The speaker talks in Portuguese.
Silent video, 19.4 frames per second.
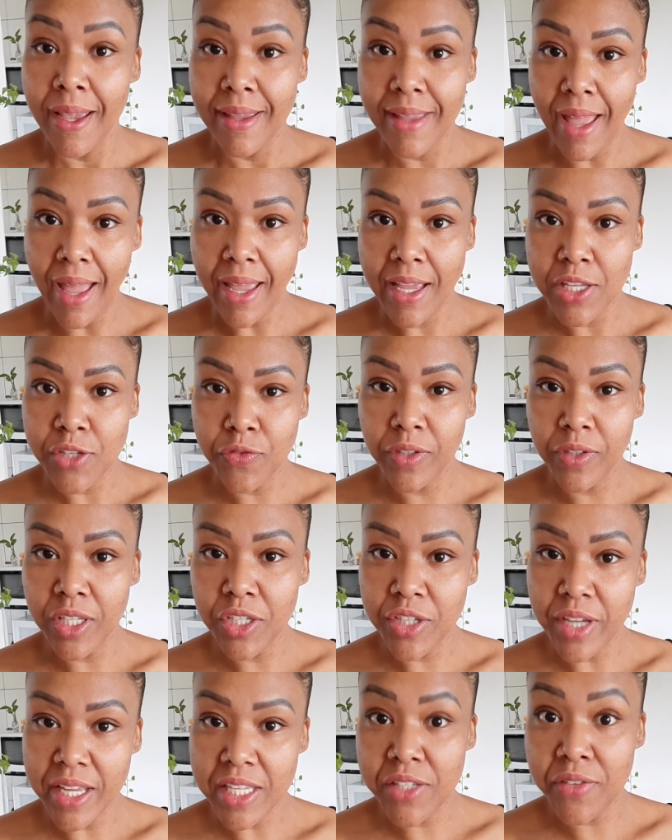E é isso, vou
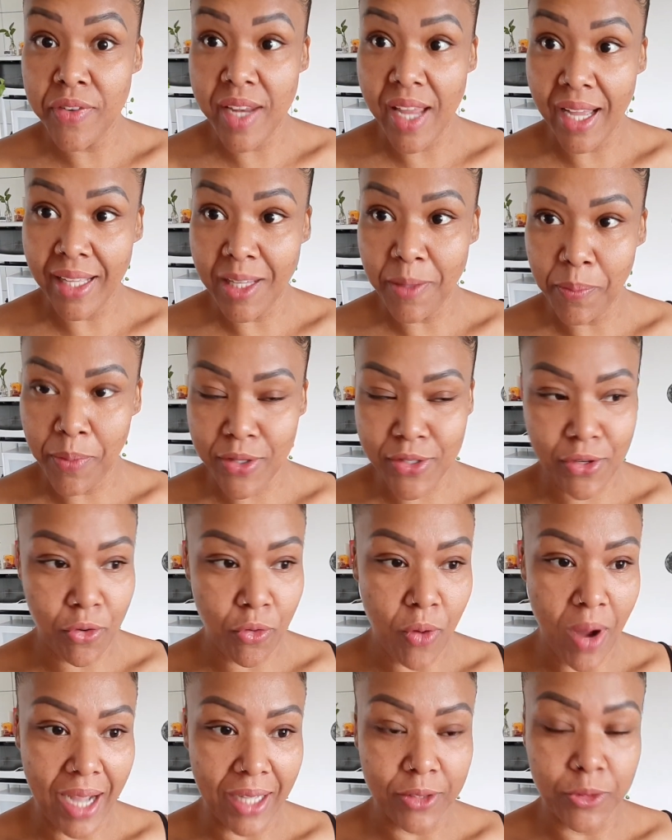deixar esfriar, depois eu
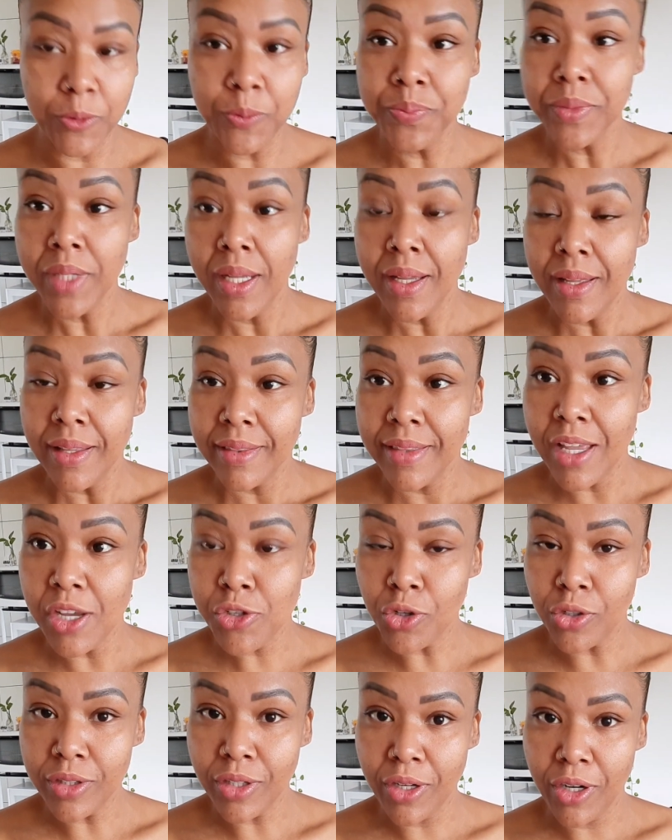guardo.
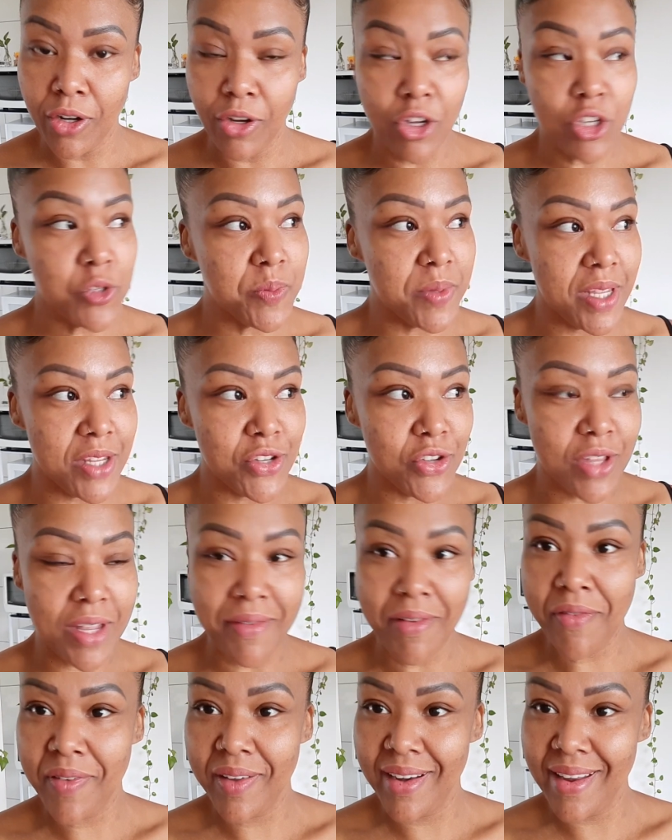Deixa eu contar um negócio pra vocês. Eu
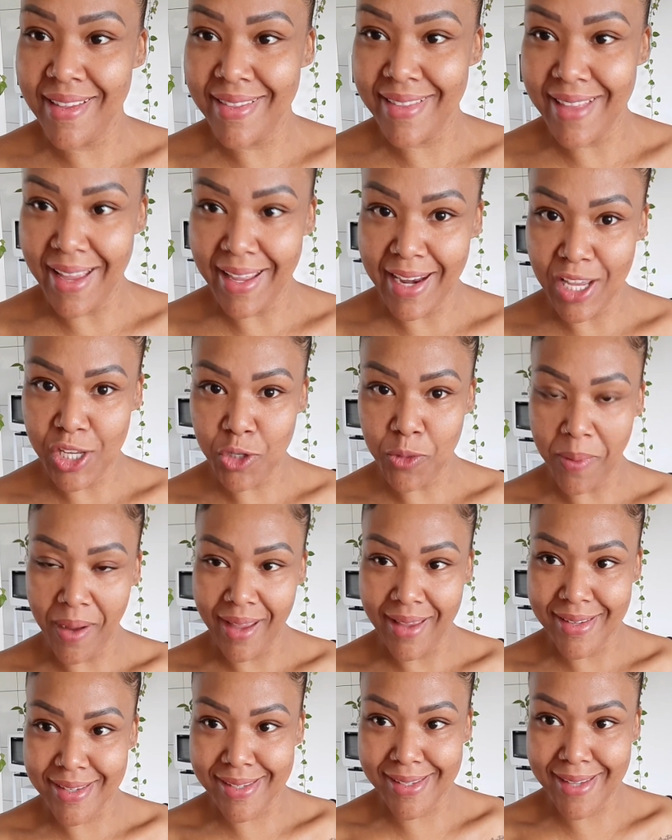tava vendo na internet uma
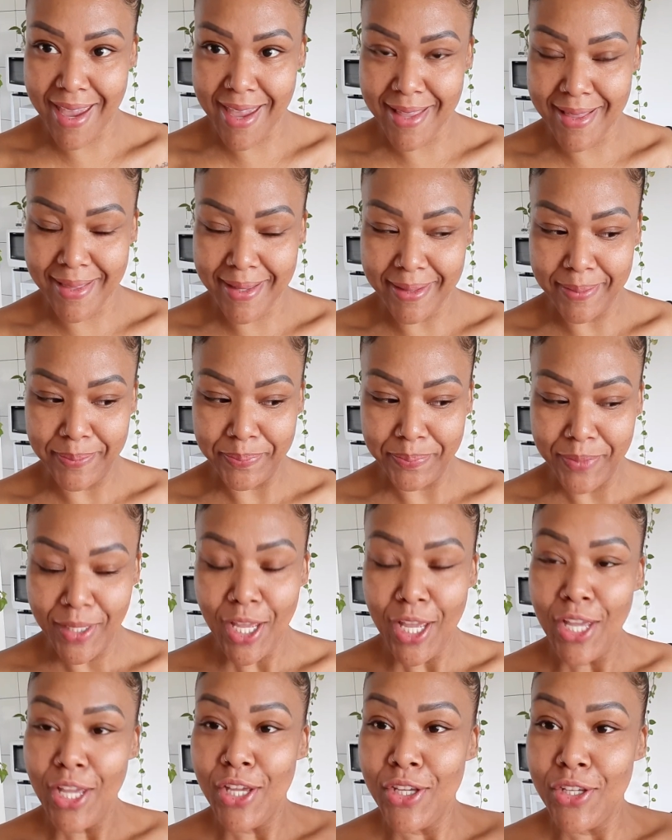receita
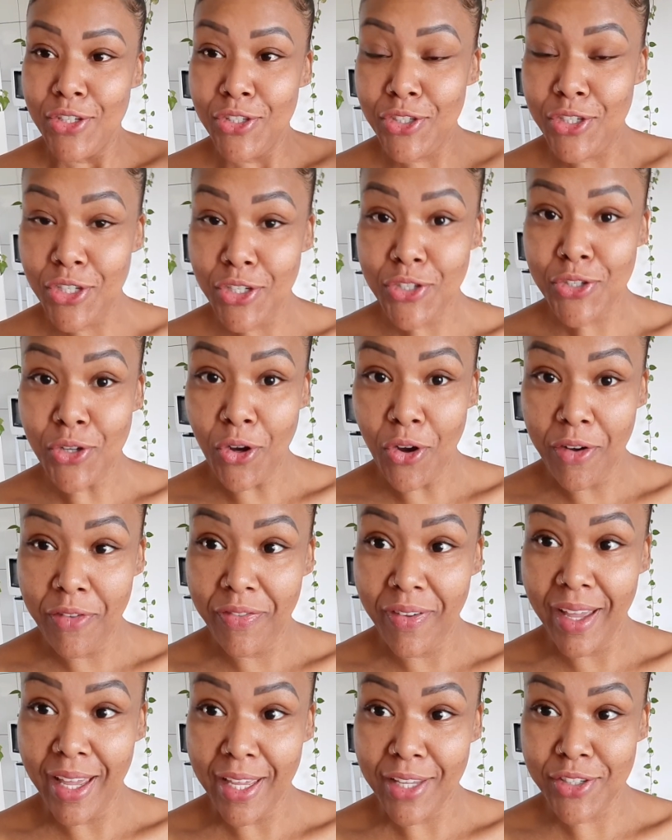de
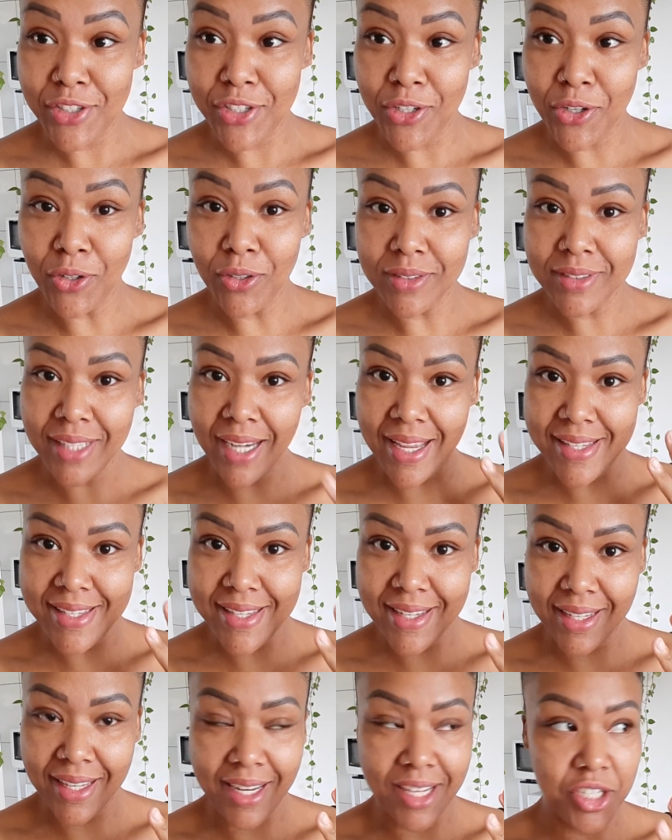sorvete com três
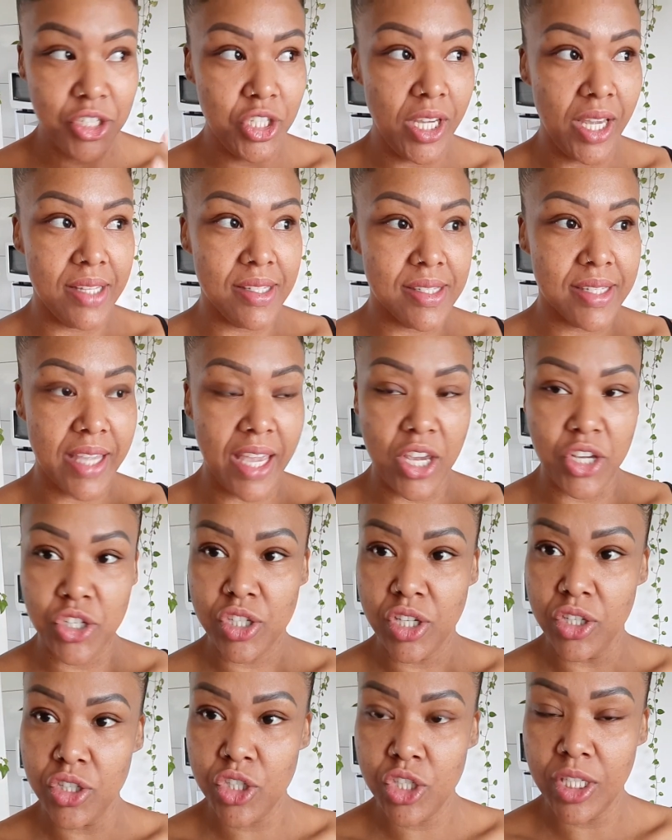ingredientes, que é
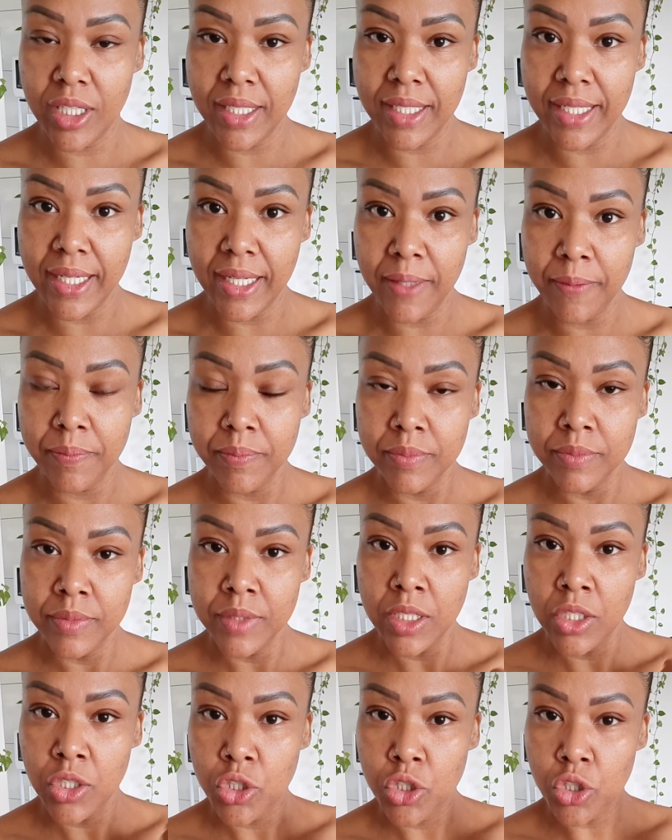chantilly,
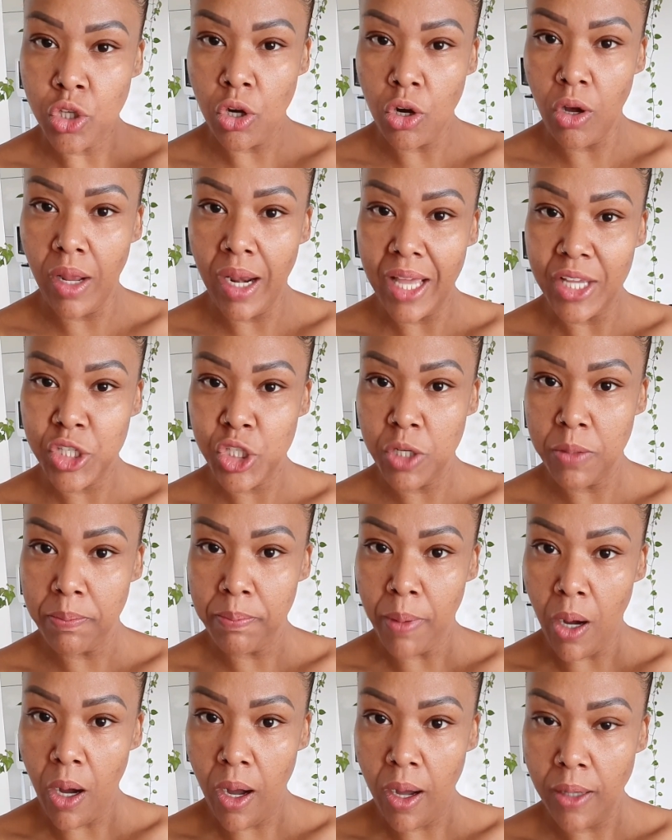chocolate em
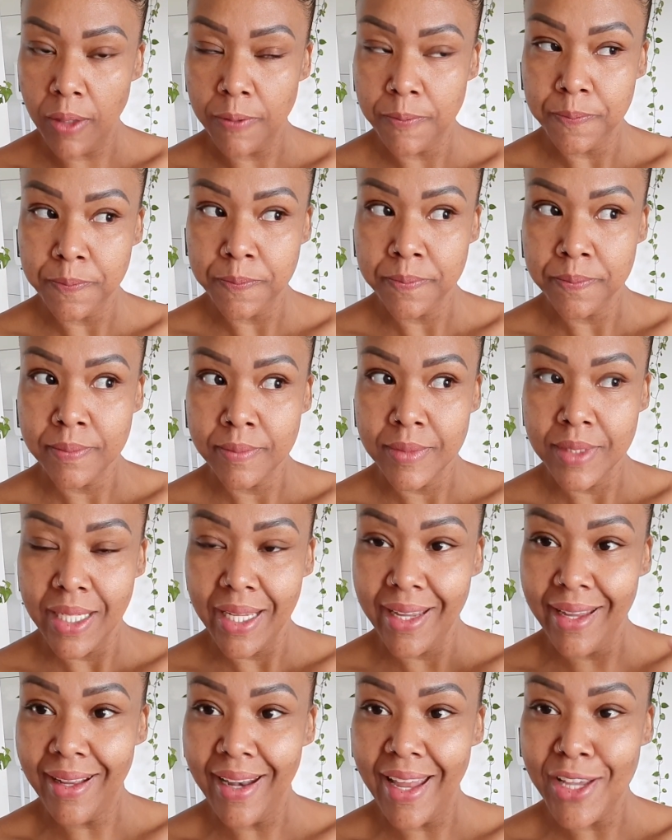pó
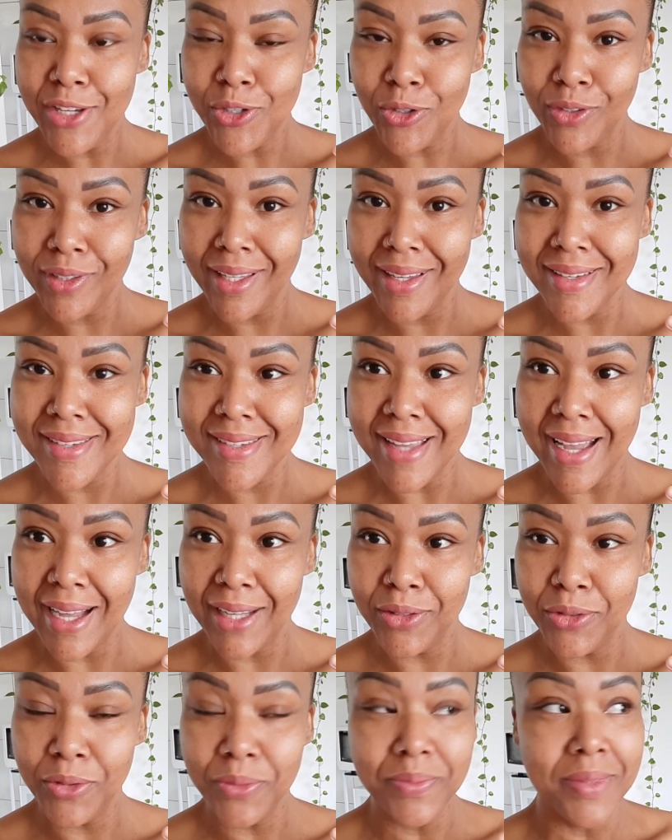e leite
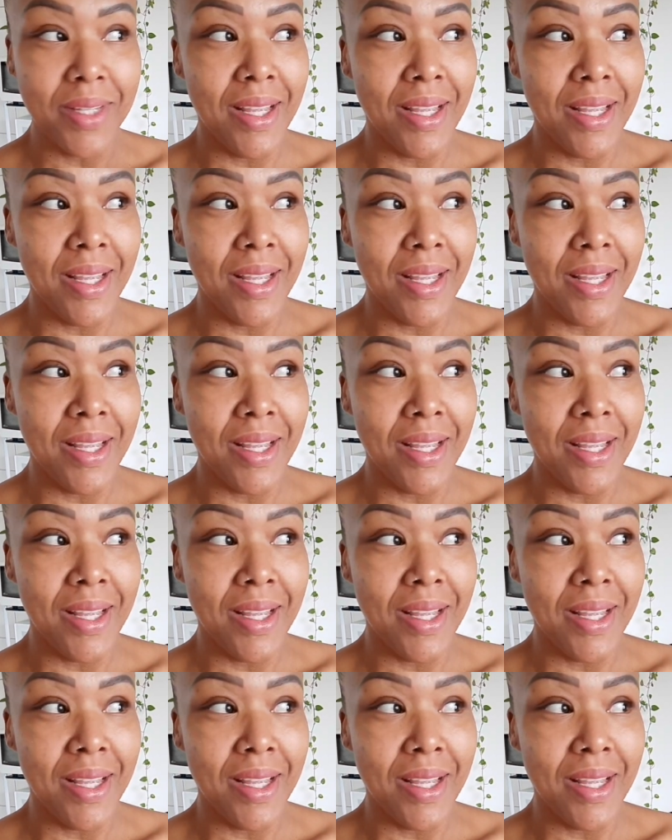condensado.